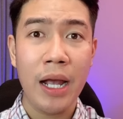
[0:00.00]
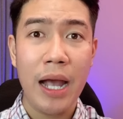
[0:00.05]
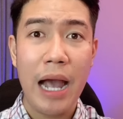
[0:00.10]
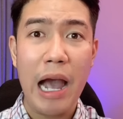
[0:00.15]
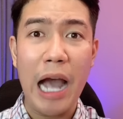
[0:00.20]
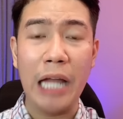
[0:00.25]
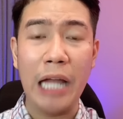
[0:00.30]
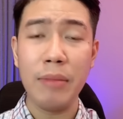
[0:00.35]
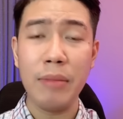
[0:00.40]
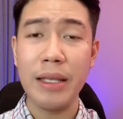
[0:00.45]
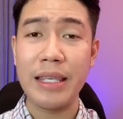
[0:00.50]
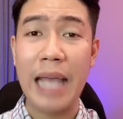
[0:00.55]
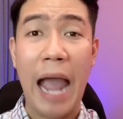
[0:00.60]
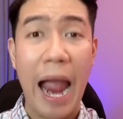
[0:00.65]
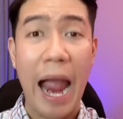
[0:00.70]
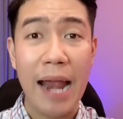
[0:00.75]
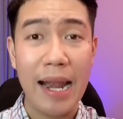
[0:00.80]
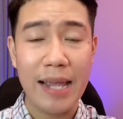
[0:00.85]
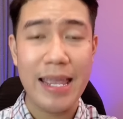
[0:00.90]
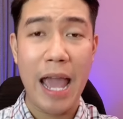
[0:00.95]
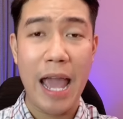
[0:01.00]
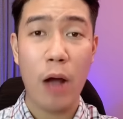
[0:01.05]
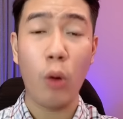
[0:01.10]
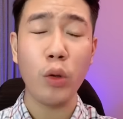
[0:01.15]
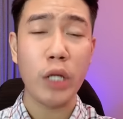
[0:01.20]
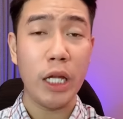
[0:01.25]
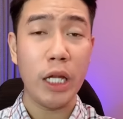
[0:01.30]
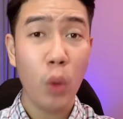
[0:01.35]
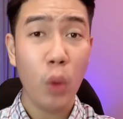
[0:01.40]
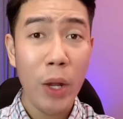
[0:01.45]
ảnh mới chạy lại nhà của chị
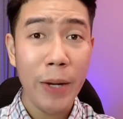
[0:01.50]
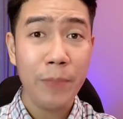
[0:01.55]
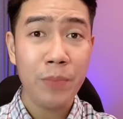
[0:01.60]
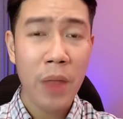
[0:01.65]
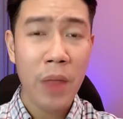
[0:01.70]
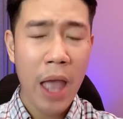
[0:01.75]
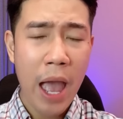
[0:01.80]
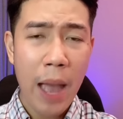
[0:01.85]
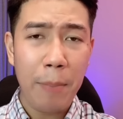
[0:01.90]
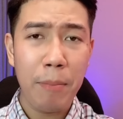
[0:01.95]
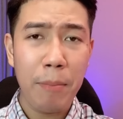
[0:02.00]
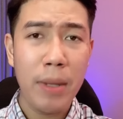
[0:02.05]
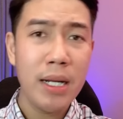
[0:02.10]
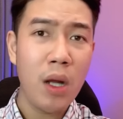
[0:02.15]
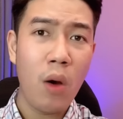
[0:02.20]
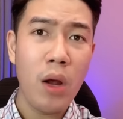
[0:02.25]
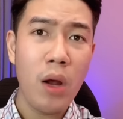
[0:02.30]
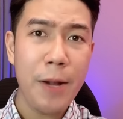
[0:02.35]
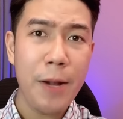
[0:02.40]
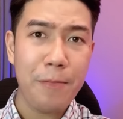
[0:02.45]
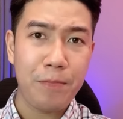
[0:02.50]
tuyết mới nói